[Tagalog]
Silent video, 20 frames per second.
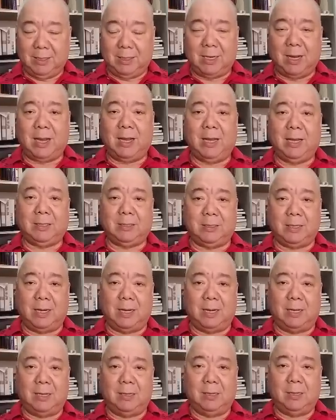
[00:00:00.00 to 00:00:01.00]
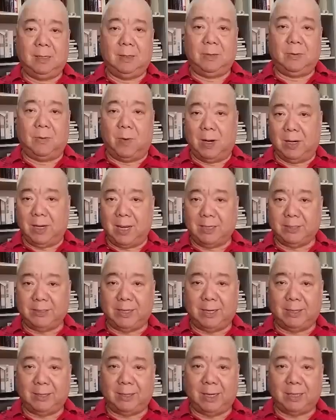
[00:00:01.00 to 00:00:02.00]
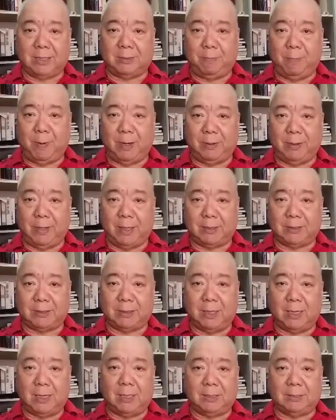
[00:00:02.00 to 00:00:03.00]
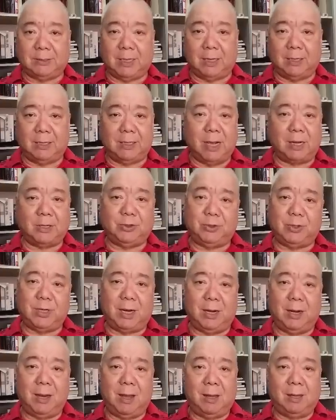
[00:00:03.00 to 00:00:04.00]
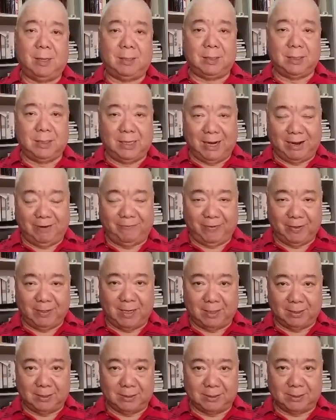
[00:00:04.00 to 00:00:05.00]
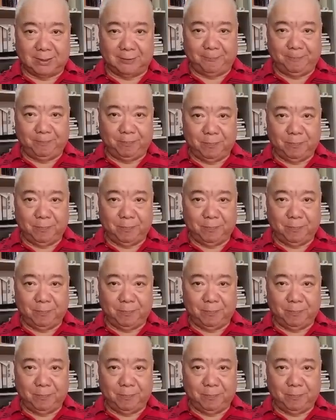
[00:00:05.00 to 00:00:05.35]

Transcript: kahit na wala siyang experience sa national governance